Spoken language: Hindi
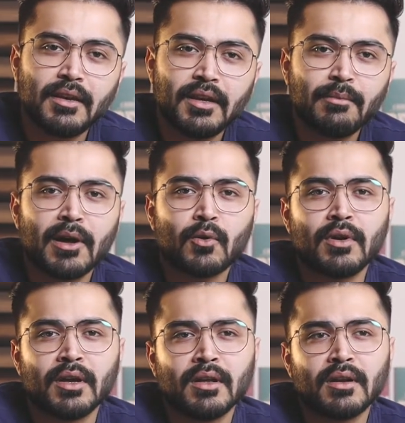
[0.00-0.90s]
एक बार
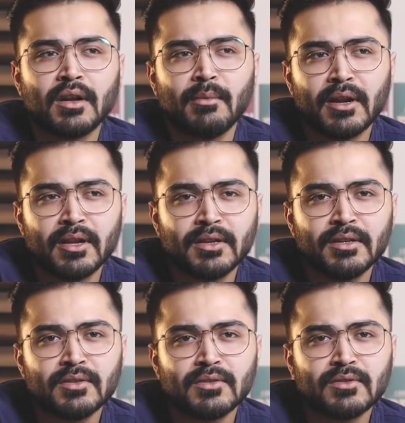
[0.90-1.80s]
उठाकर हमारी
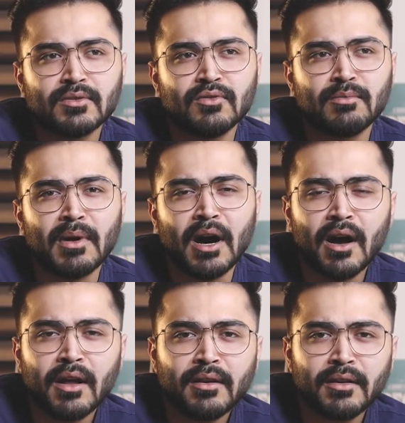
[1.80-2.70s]
जो
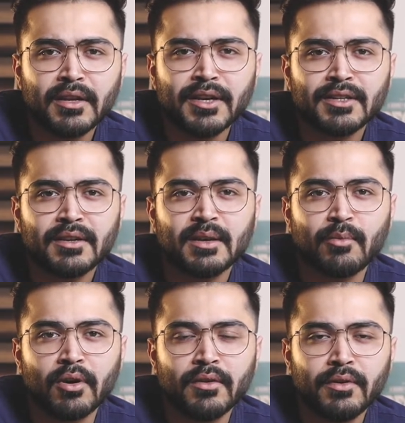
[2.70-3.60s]
महान क्रिएशन है
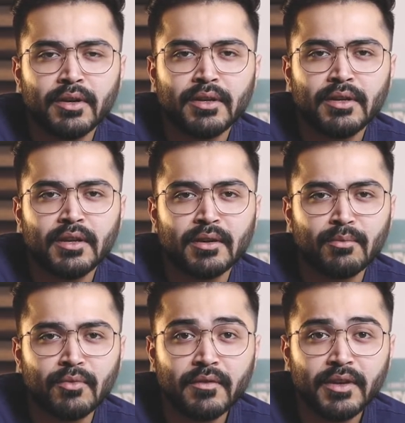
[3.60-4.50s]
बॉलीवुड की ये
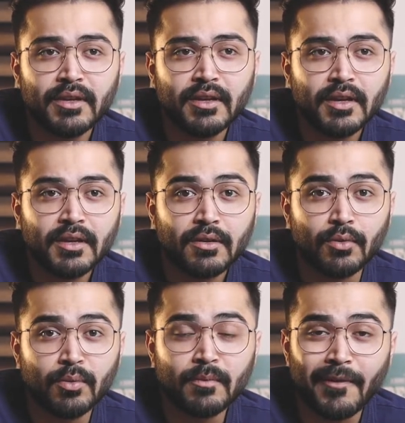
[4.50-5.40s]
मूवी
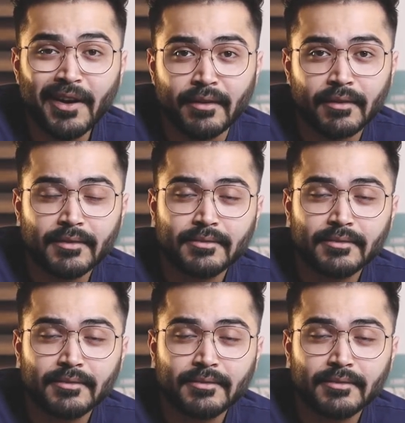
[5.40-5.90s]
धूम वन